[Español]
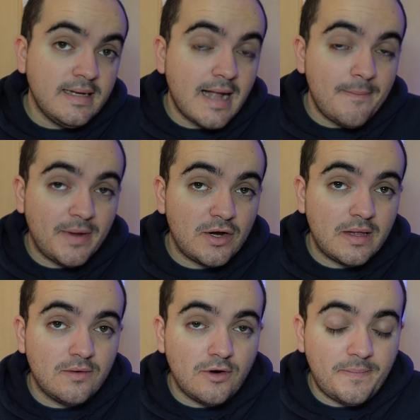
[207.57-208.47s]

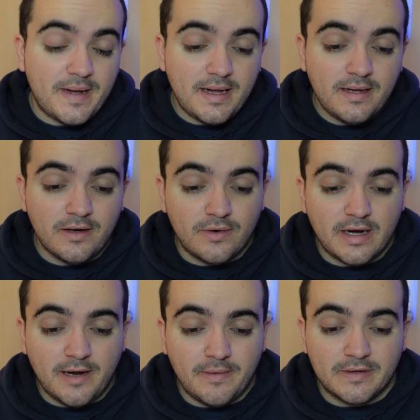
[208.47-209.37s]
campeona de Europa,
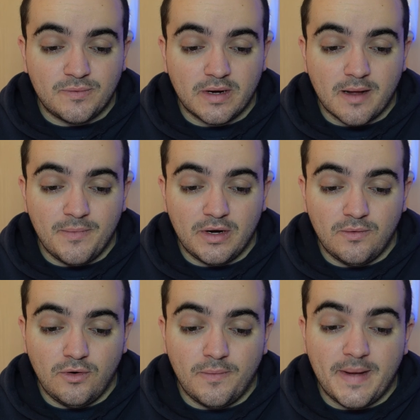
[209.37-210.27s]
Lorena Vives fue campeona
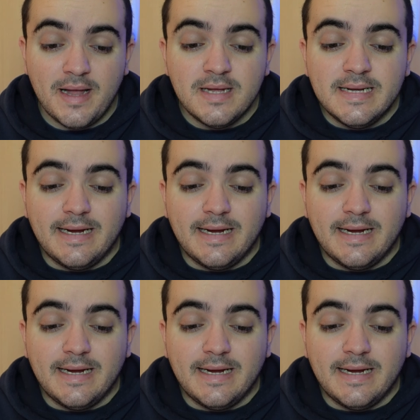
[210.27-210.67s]
de Europa,